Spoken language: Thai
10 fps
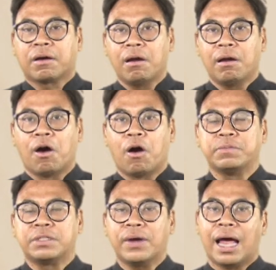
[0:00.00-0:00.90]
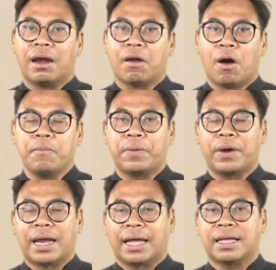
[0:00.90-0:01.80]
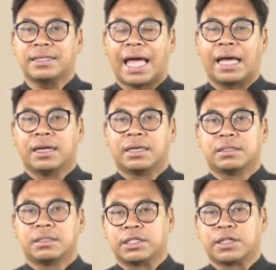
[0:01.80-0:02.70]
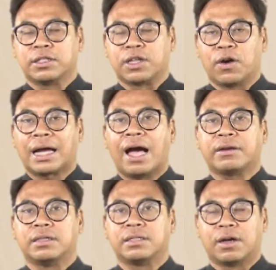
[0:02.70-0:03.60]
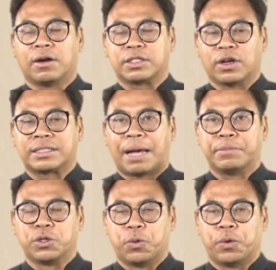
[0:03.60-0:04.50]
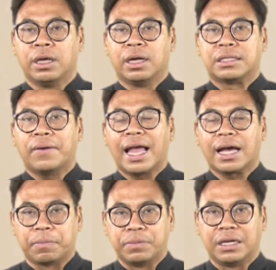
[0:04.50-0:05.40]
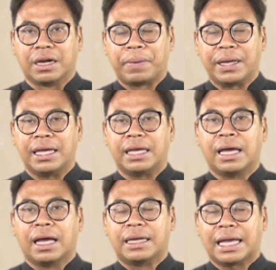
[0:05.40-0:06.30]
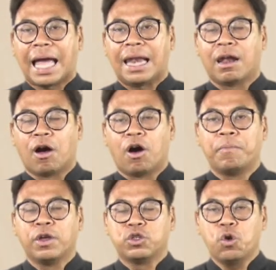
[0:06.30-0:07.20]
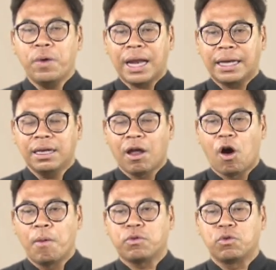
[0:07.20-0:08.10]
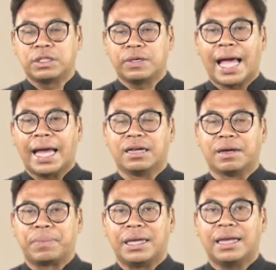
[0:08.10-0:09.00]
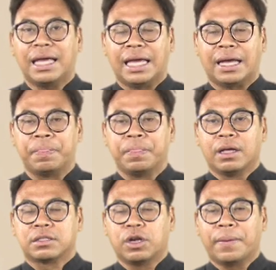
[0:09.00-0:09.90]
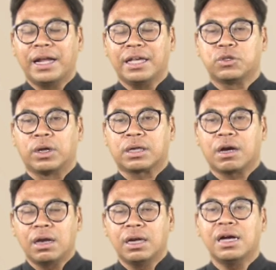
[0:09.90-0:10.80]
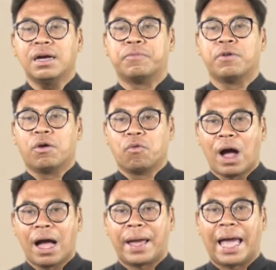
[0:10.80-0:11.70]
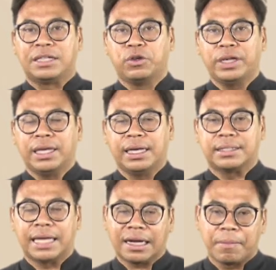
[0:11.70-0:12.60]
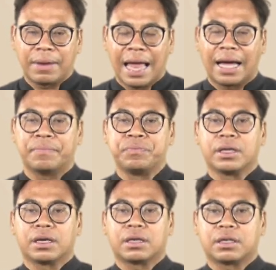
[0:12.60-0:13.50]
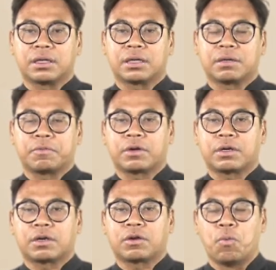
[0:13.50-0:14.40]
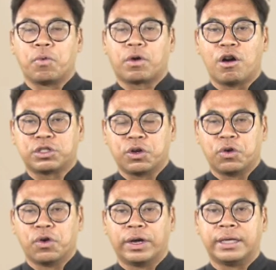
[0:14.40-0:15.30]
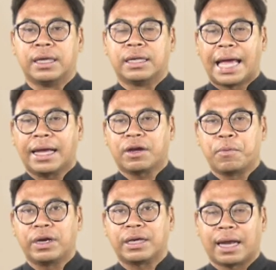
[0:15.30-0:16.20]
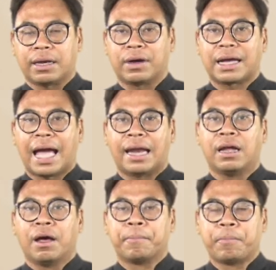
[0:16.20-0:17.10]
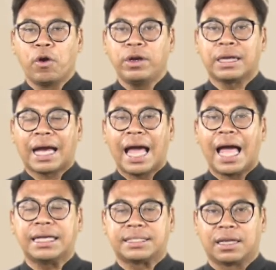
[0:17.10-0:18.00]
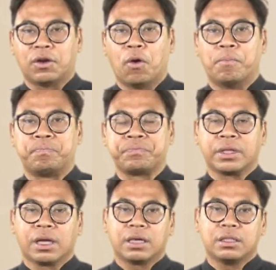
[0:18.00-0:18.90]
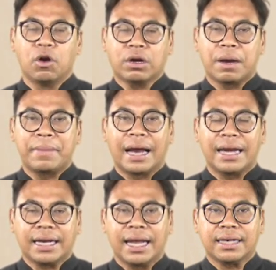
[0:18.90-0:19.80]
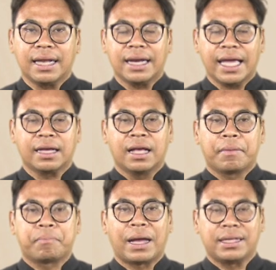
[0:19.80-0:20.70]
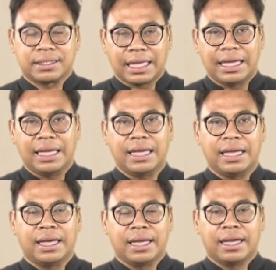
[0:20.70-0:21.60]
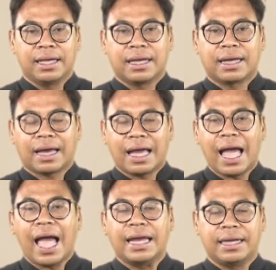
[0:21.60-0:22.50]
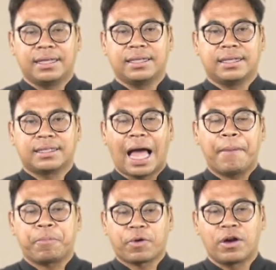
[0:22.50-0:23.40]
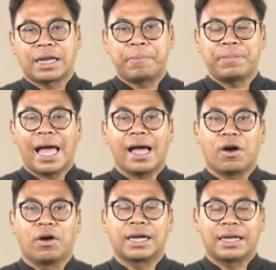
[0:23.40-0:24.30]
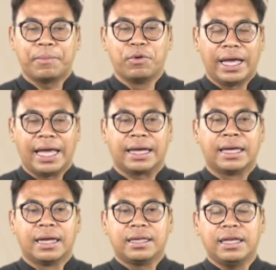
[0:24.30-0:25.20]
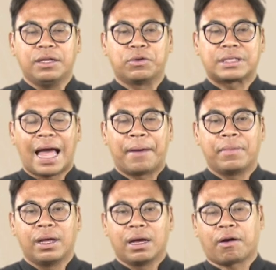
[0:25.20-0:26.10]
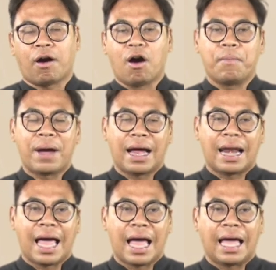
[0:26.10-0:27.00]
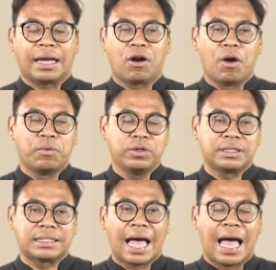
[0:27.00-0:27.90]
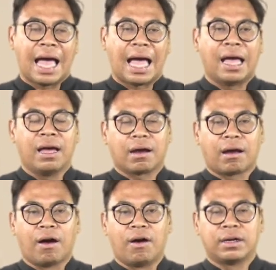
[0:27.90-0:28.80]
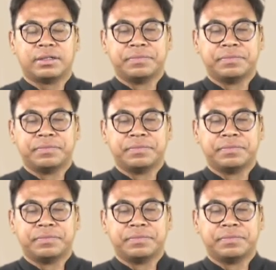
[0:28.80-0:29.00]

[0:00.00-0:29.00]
ก็ล้อมใช้เวลาล้อมเป็นเวลาตั้งแต่ 229 ถึง 2230 ใช้เวลาเกือบ 1 ปี ในการล้อมช่วงเวลาที่ล้อมกรุงศรีอยา 1ปีนั่นเอง สมเด็จพระเรศวรก็เริ่มวางแผนยุทธธีใช้กำลังกลุ่มองโจร ใช้กระบวนการของการป้นค่ายสะดมยกกำลังเล็กๆเล็กๆไปตีค่ายทัพกองทัพหน้าของนันทบุเรงที่อยู่ตามคลองบางลายคลองพุทธาคลอง